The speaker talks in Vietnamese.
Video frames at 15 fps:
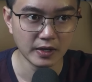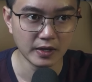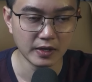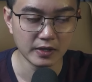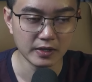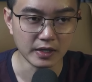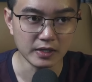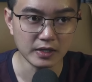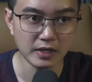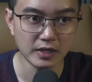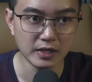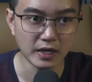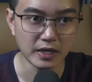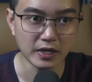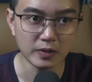Dĩ nhiên
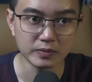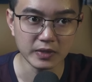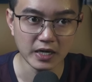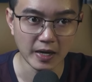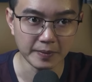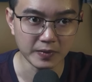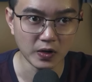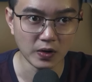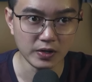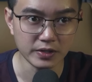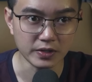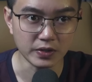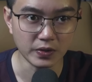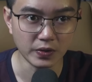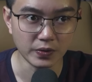là không thể làm khó
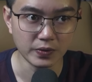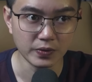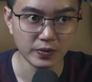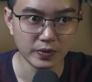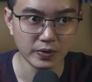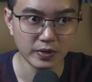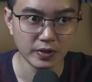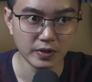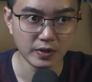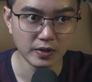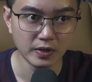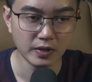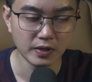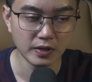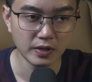được cô.
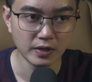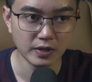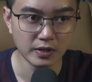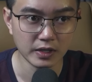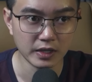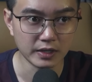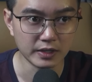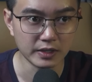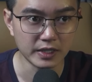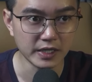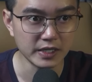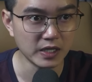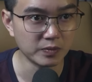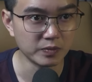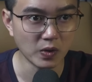Nhưng chỉ
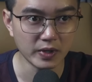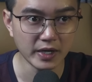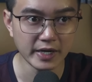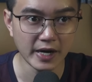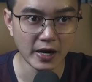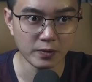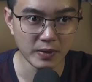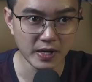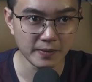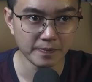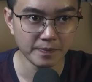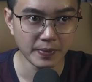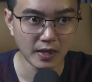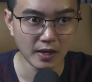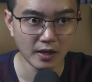trong một cái đảo mắt,
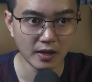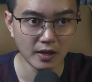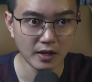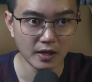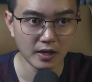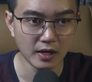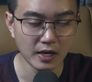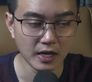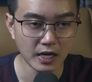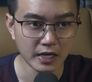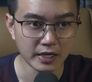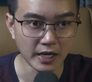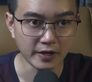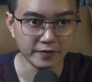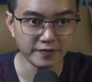hình
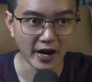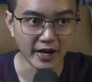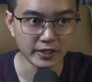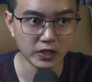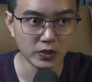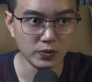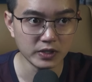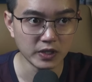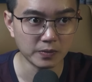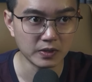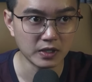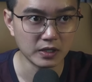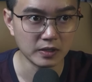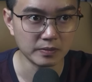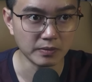ảnh phản chiếu trong
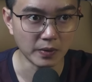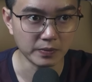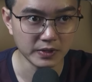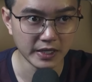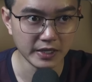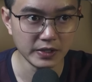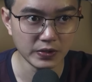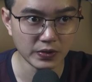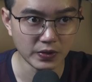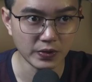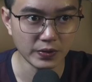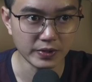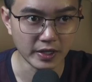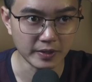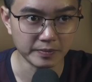gương bỗng khiến cho cô
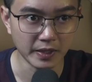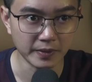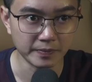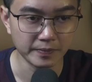giật mình.